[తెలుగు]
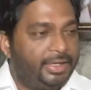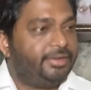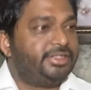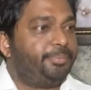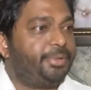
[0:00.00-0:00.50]

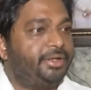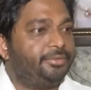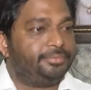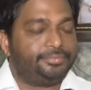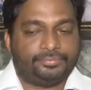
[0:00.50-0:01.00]
ఏమని
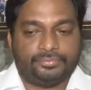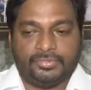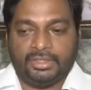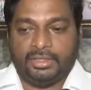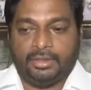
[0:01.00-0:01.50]
చెప్పాను
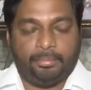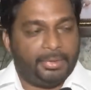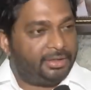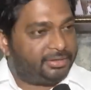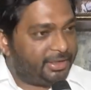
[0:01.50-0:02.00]

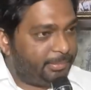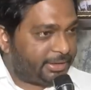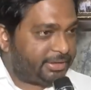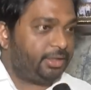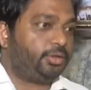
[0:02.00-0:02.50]
మేము తడి
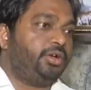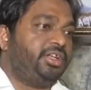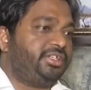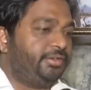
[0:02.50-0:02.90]
బట్టలతోటి